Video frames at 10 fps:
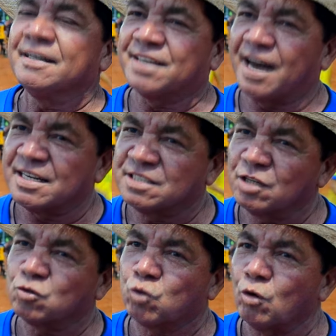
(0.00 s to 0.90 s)

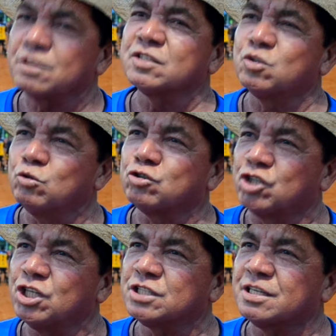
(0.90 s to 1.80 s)
trazendo todas as
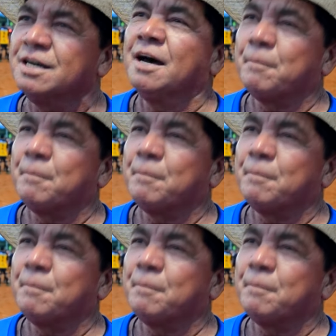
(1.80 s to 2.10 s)
notícias